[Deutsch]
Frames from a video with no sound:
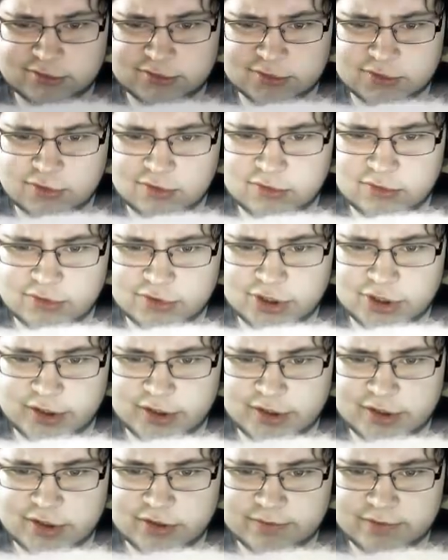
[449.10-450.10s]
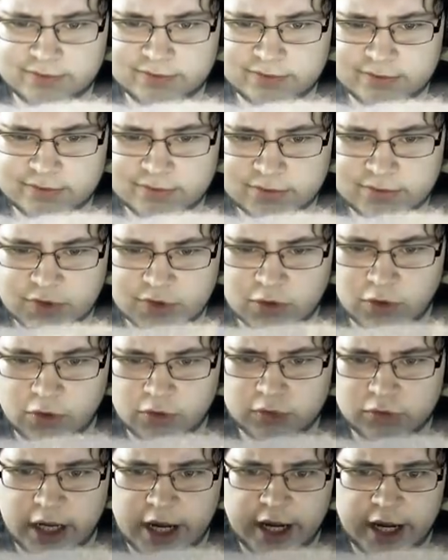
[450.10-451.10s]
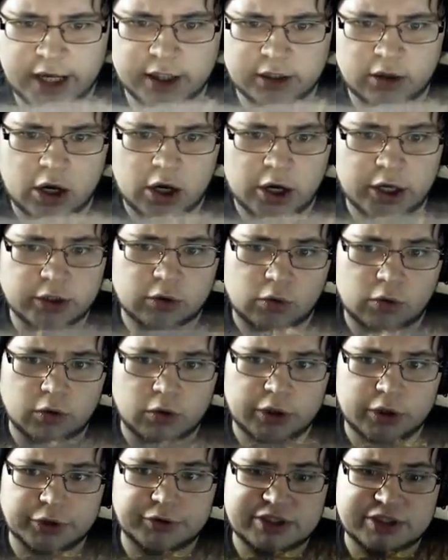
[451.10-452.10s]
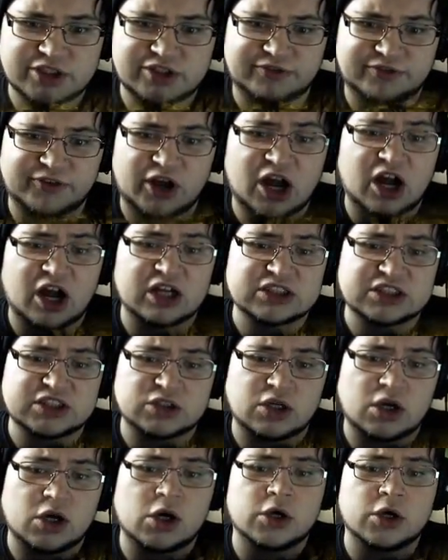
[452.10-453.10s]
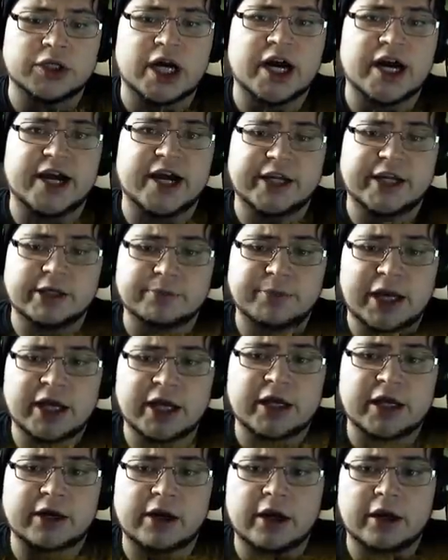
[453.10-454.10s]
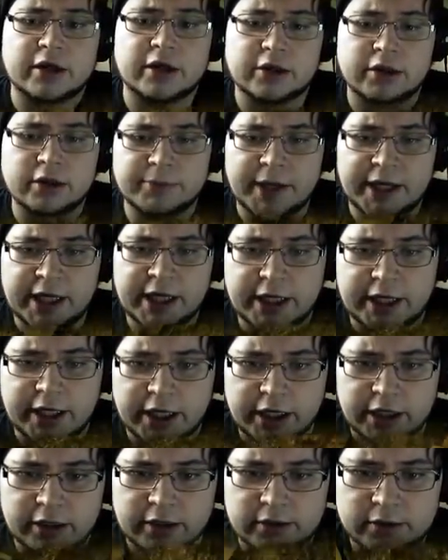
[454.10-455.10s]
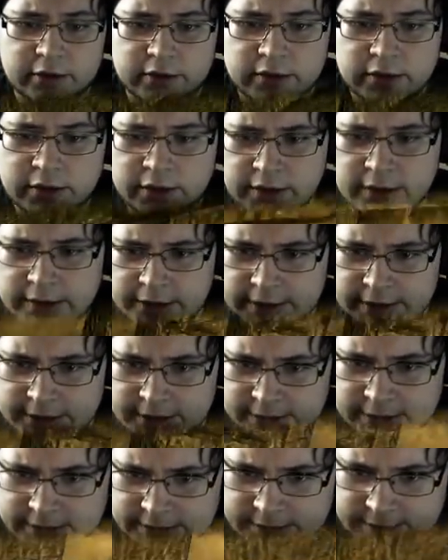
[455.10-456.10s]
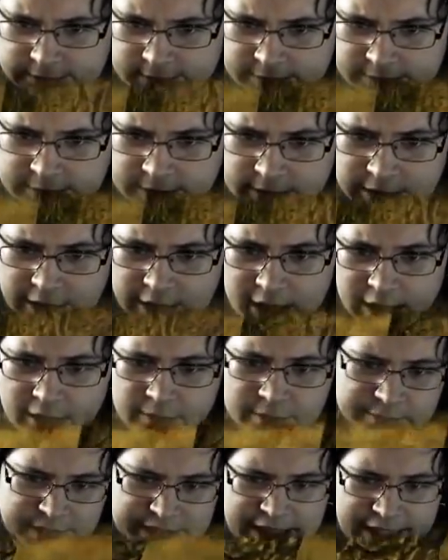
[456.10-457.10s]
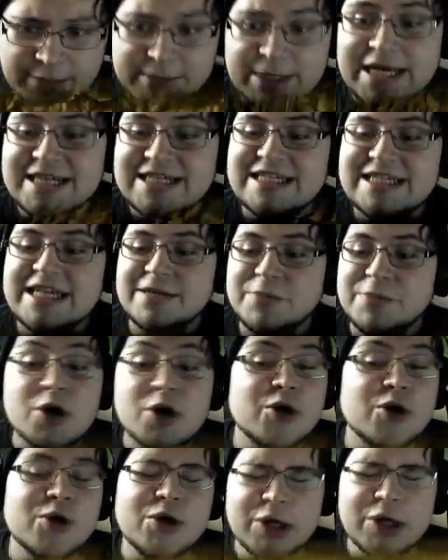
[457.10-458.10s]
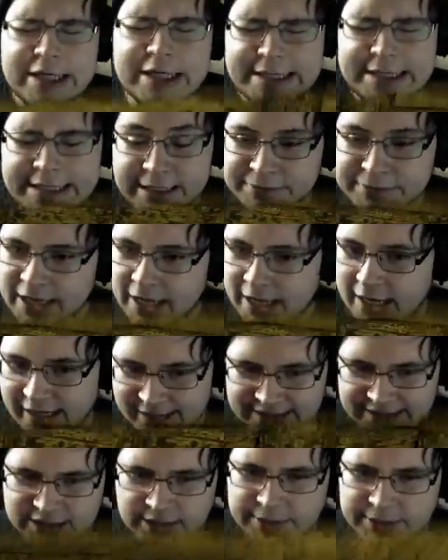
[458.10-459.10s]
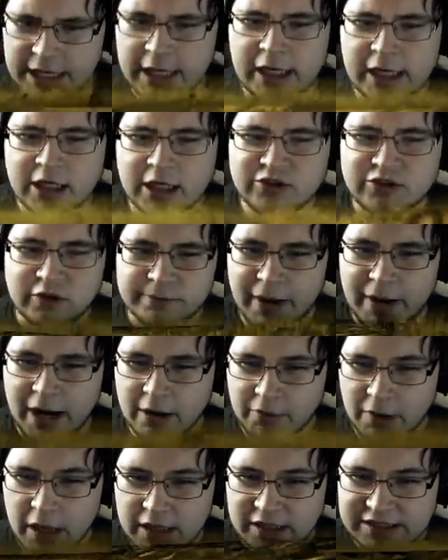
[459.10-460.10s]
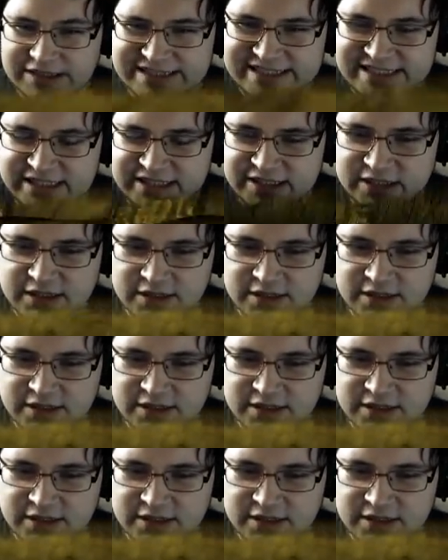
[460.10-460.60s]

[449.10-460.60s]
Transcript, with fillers: oh, oh, scheiße. Oh nein, ein rollendes Fass. Oh nein, Beryl, Beryl. Aber mein Name ist nicht PewDiePie. Ich habe keine Angst vor Bear Rails.